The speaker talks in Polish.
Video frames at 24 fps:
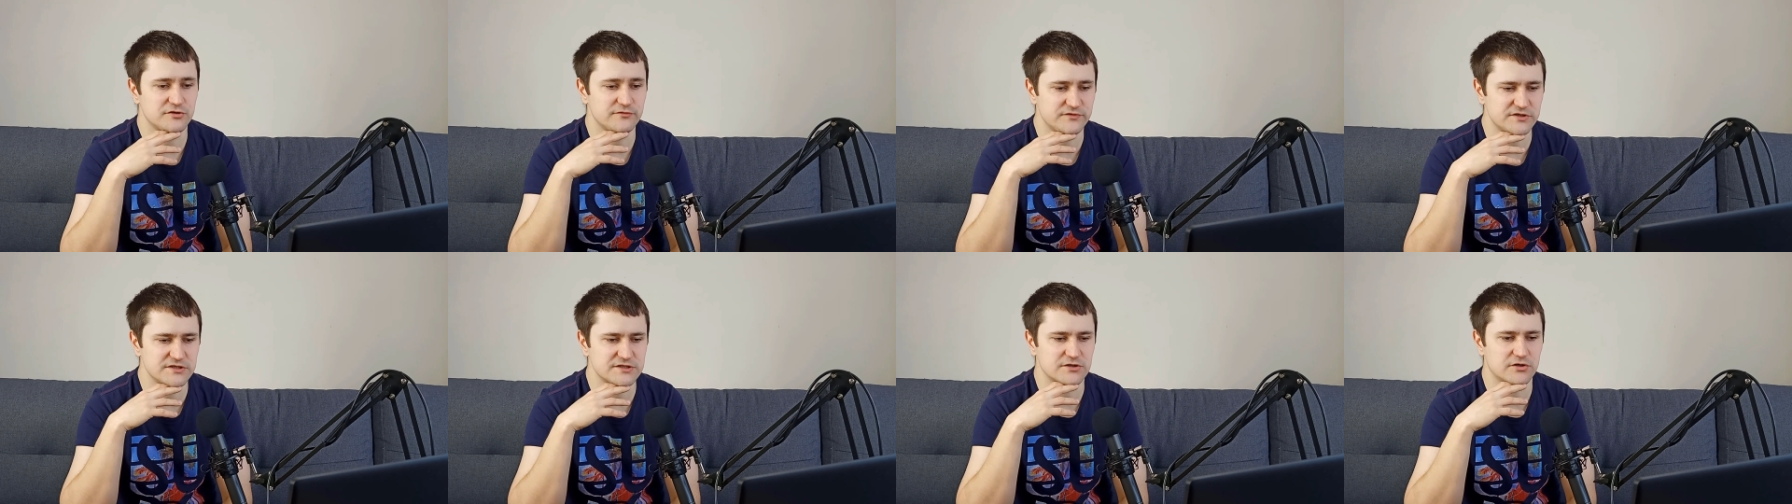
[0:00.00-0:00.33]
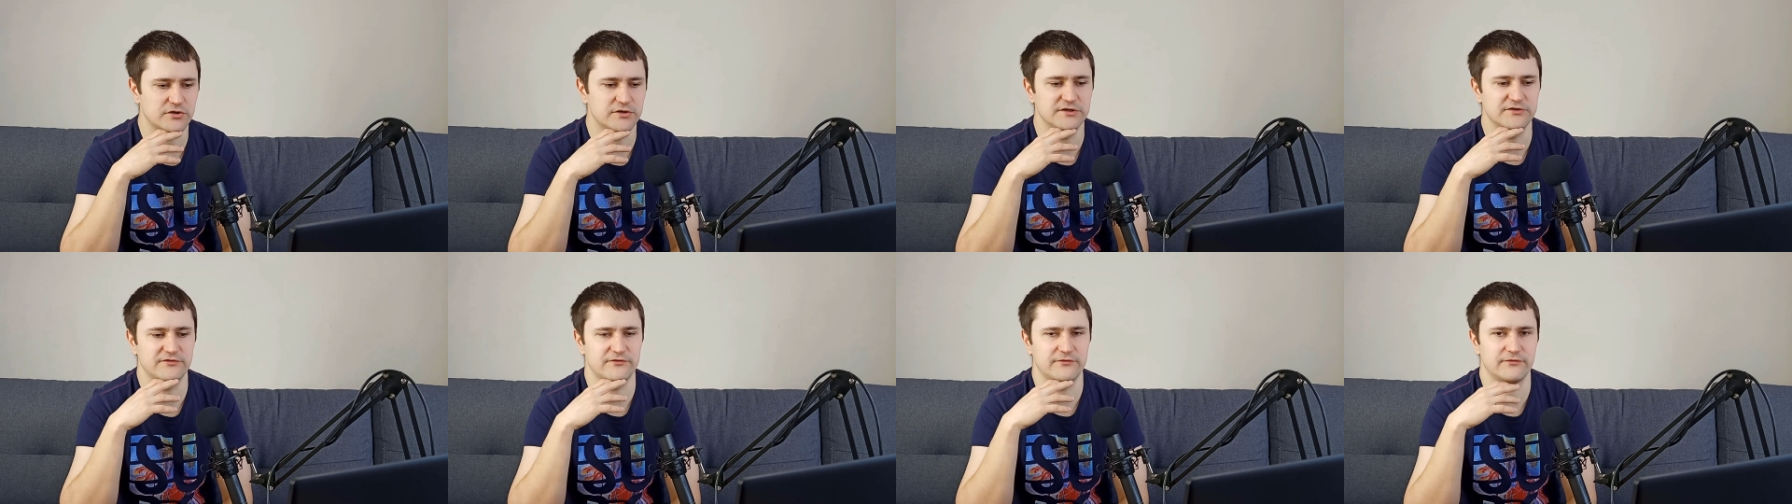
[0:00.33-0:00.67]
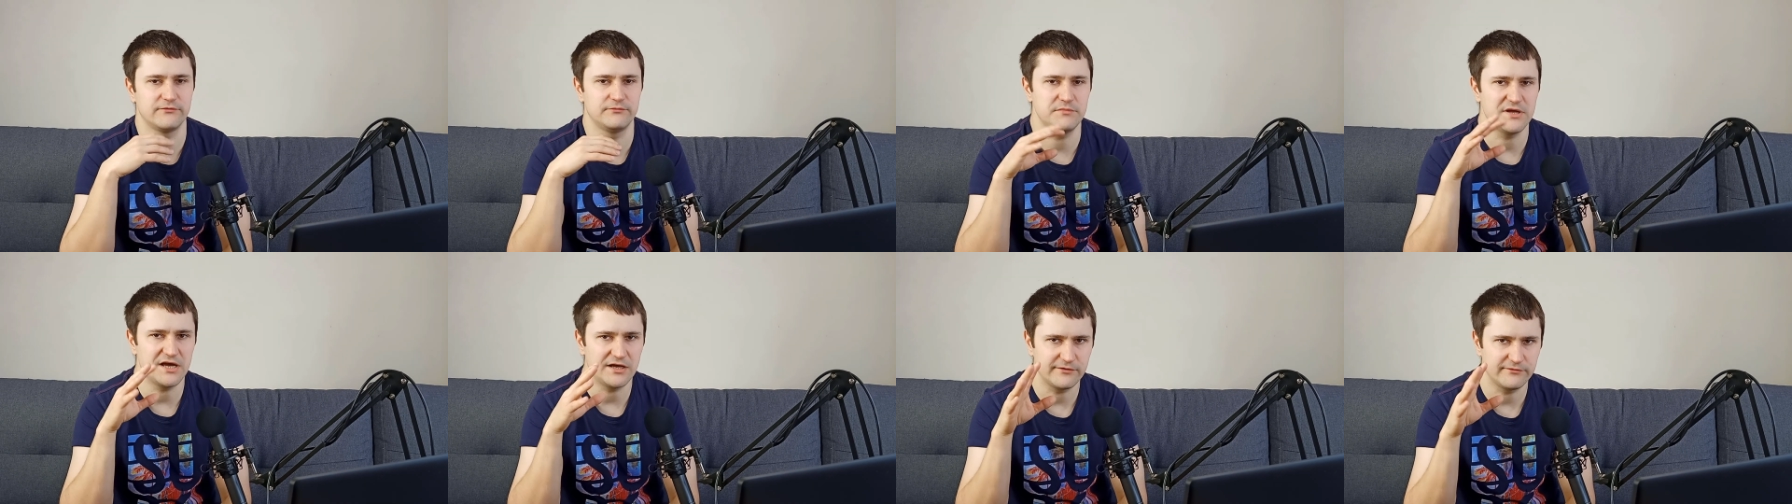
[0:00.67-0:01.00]
czy wszystko jest
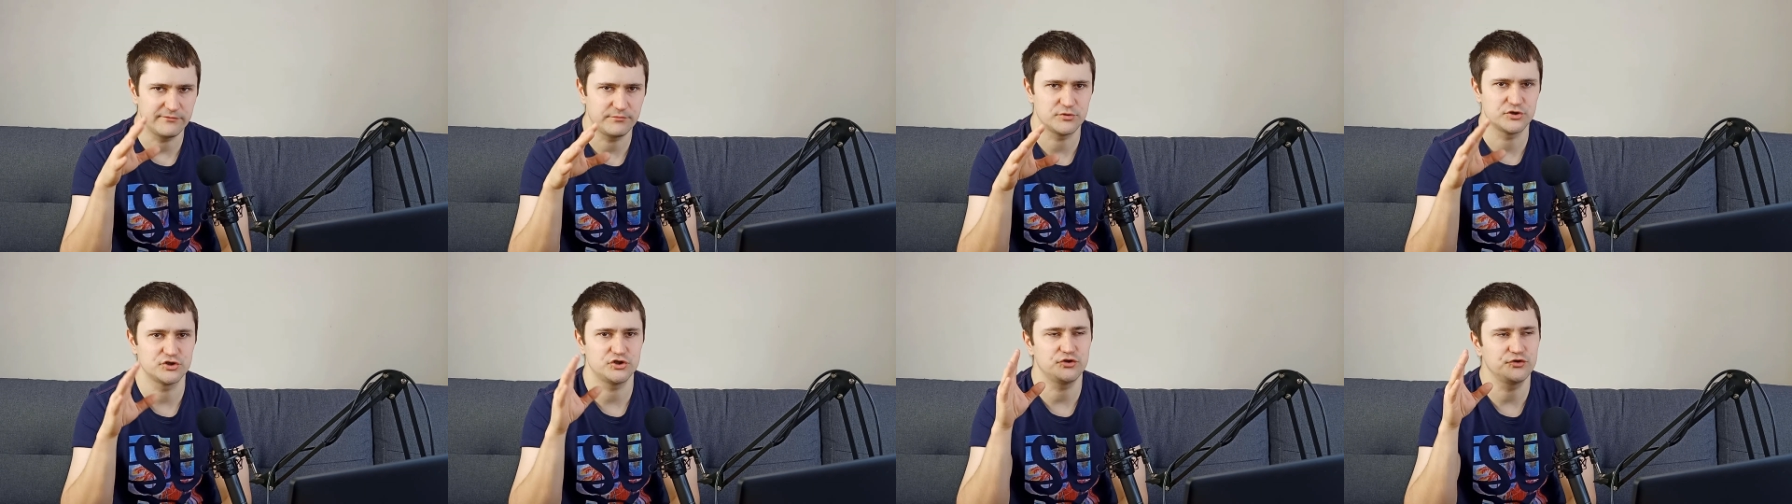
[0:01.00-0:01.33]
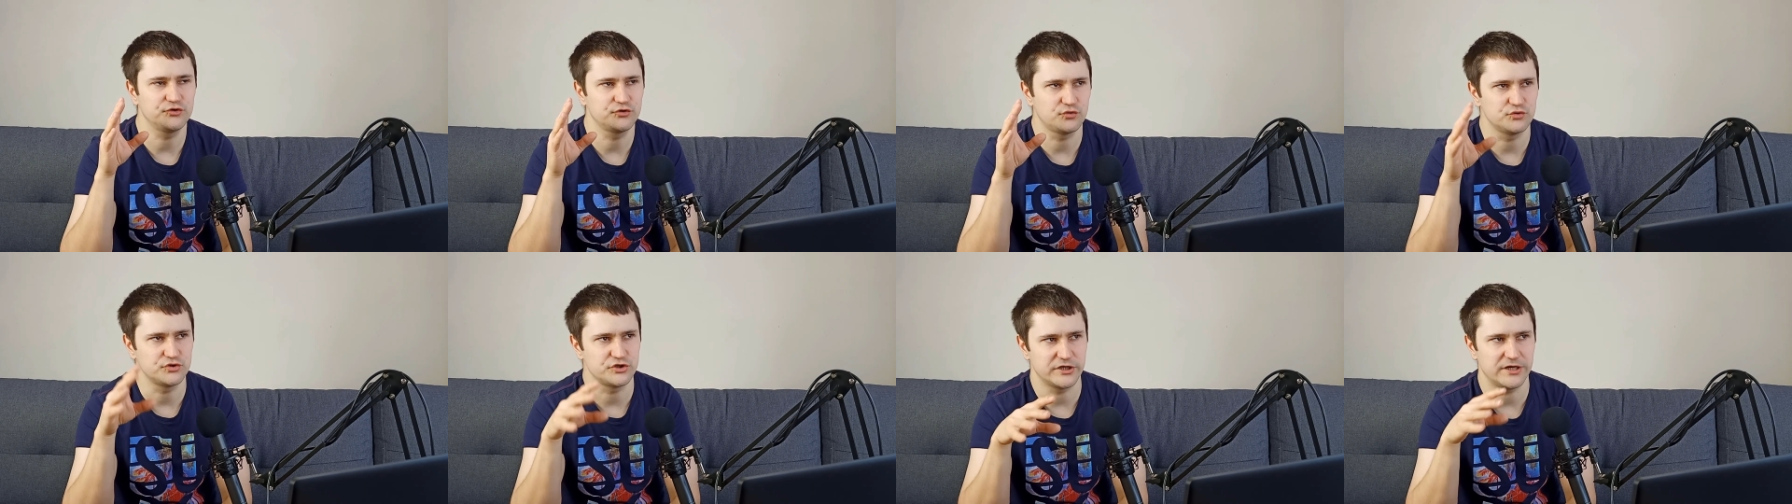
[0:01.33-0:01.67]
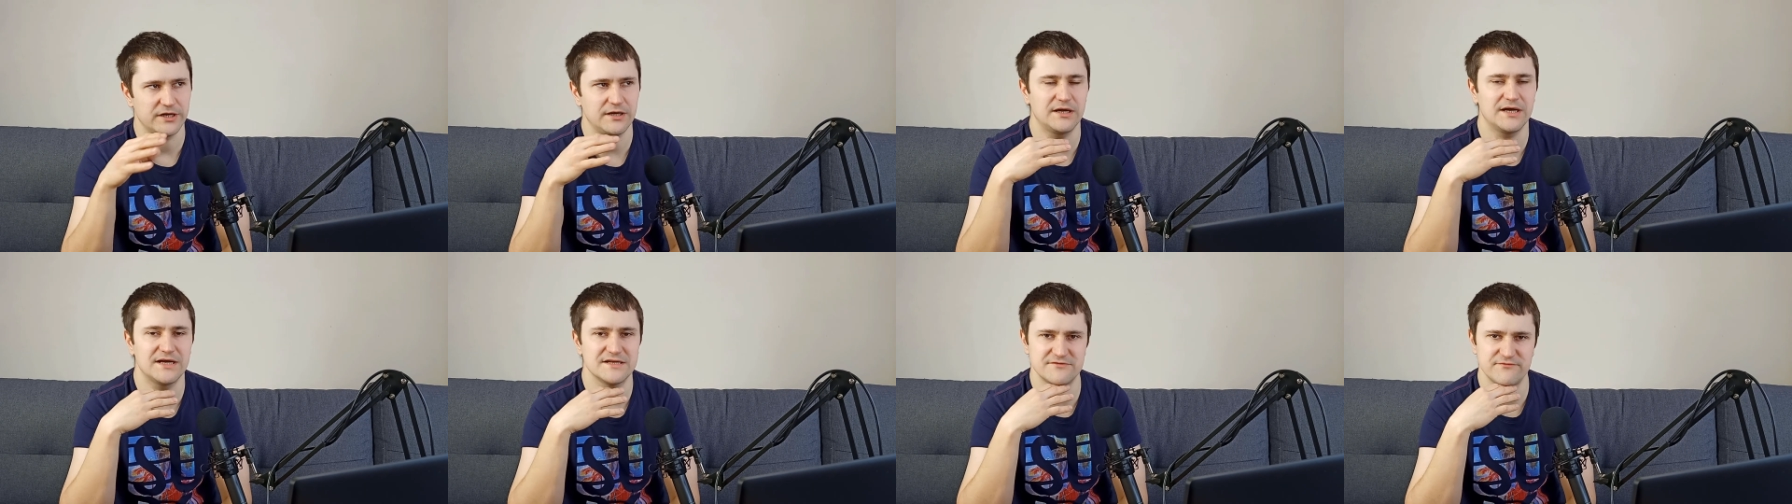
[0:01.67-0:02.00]
w miarę w porządku, czy
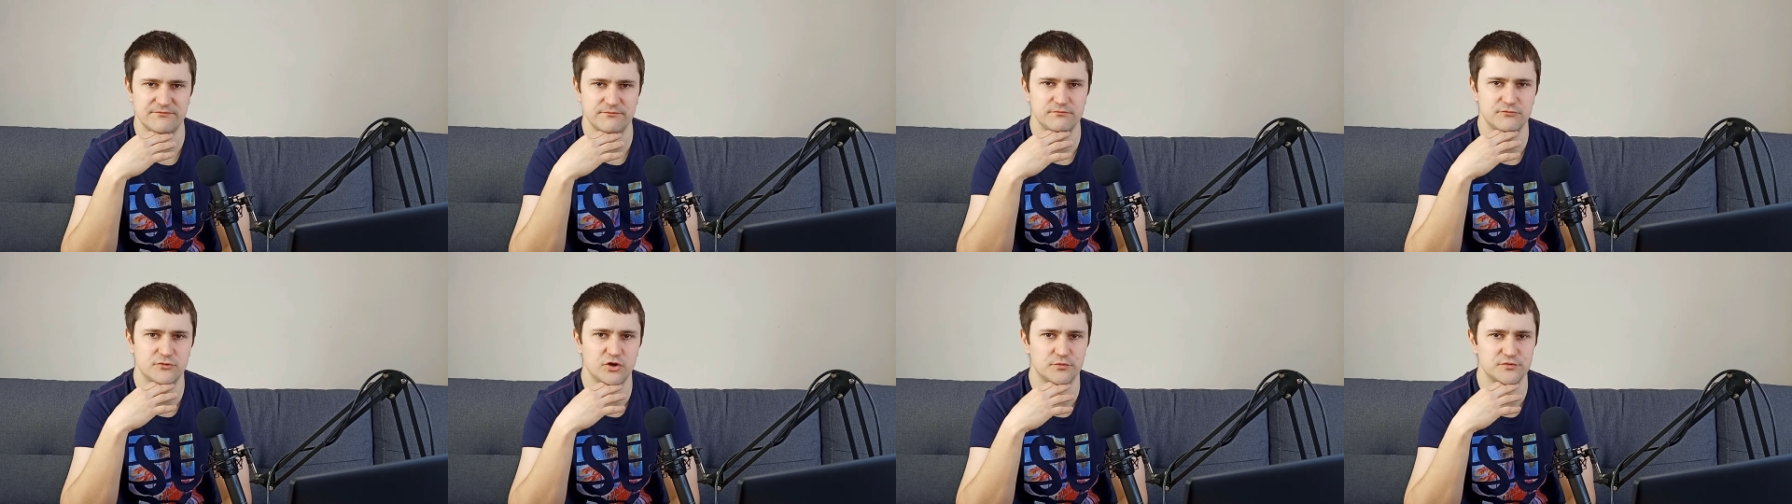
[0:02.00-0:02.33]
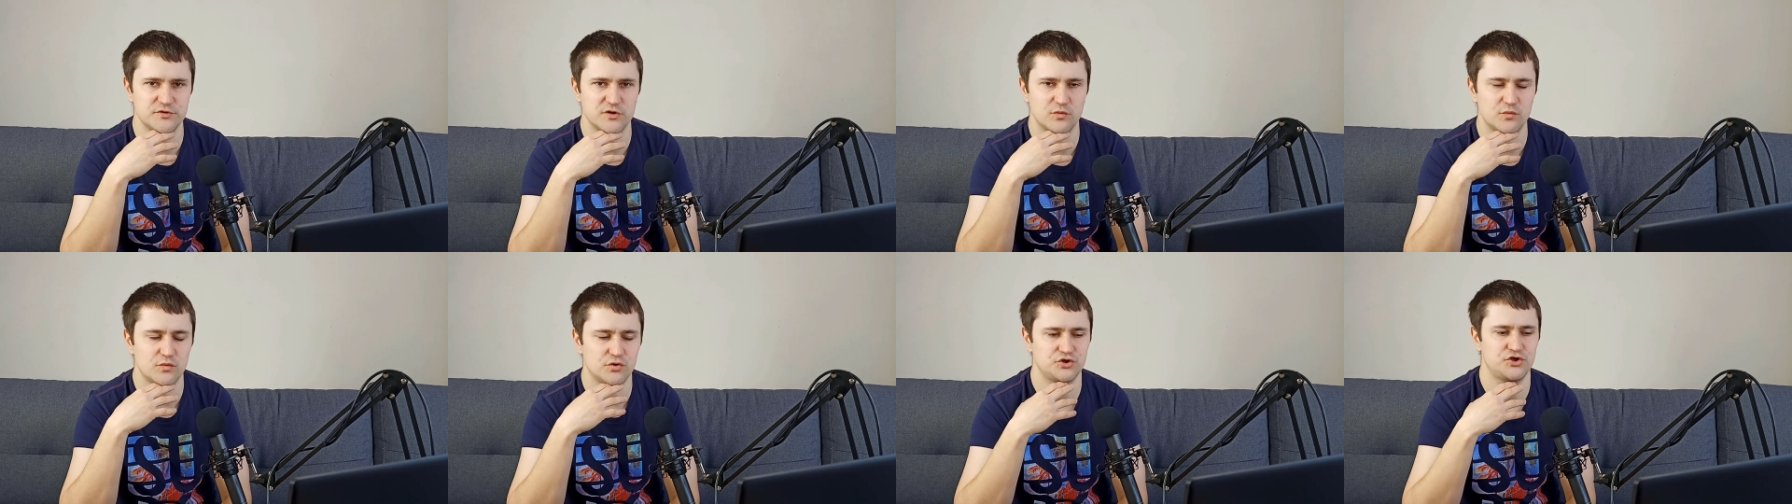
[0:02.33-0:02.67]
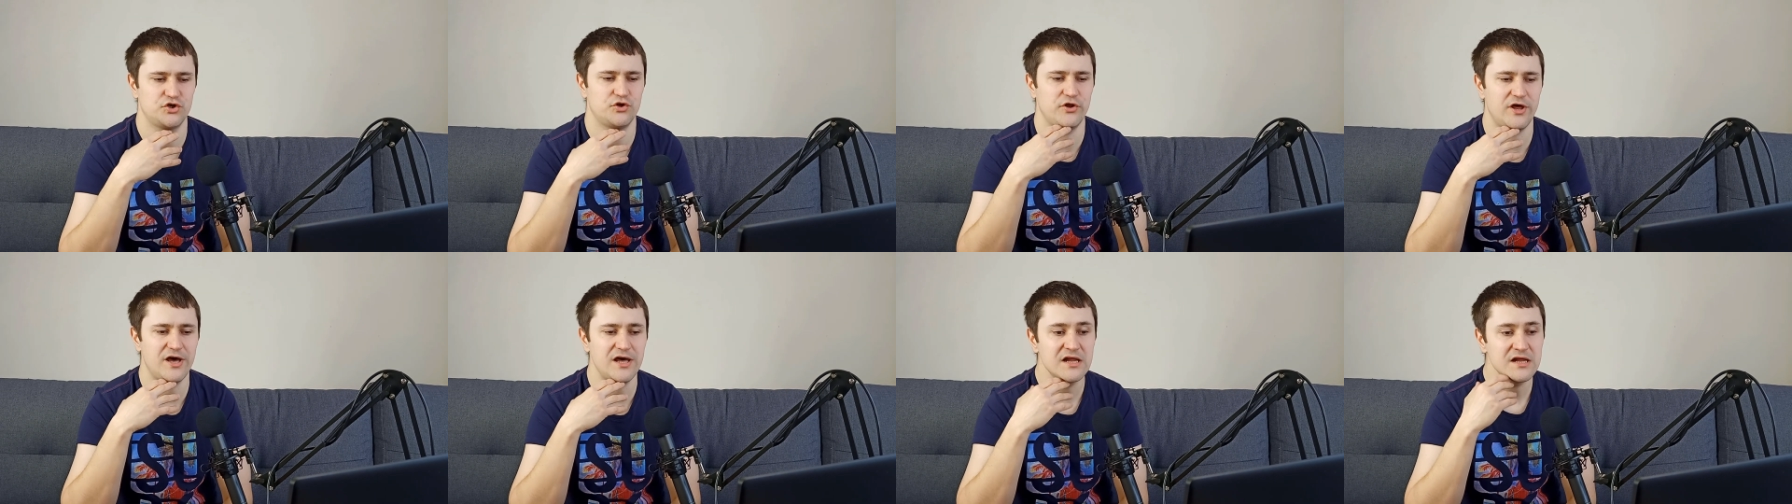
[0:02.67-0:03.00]
ręka jest dobrze
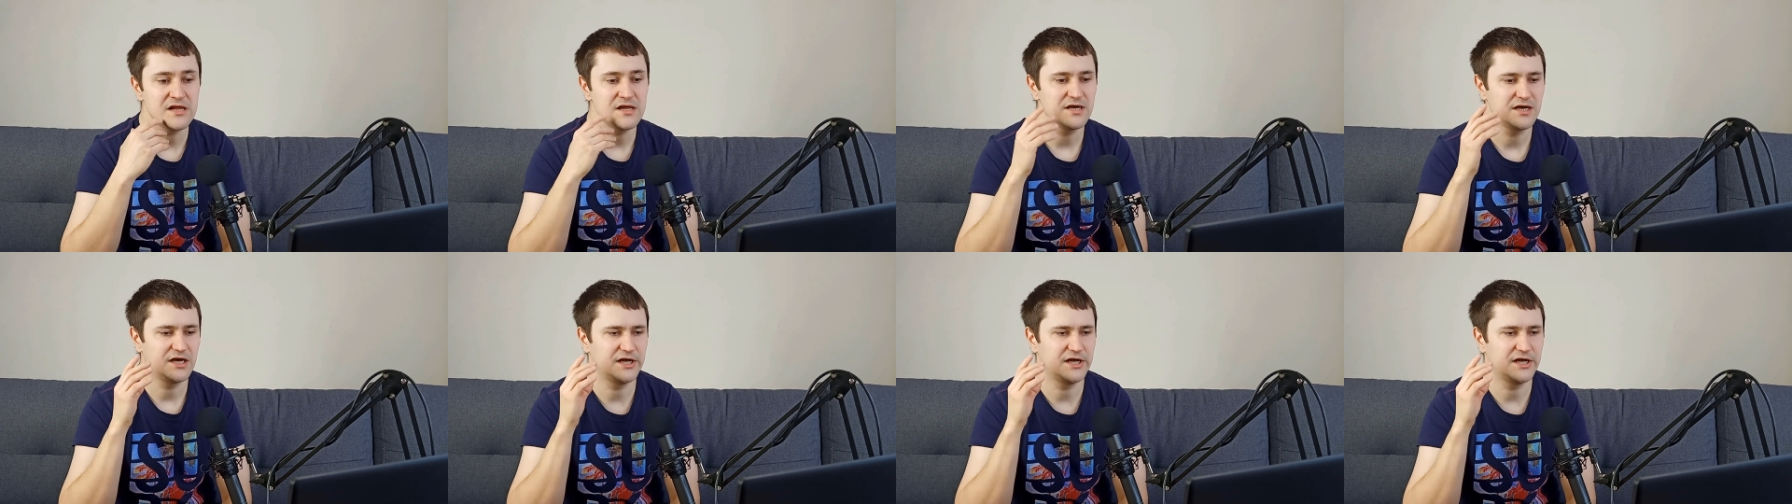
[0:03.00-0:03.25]
ułożona,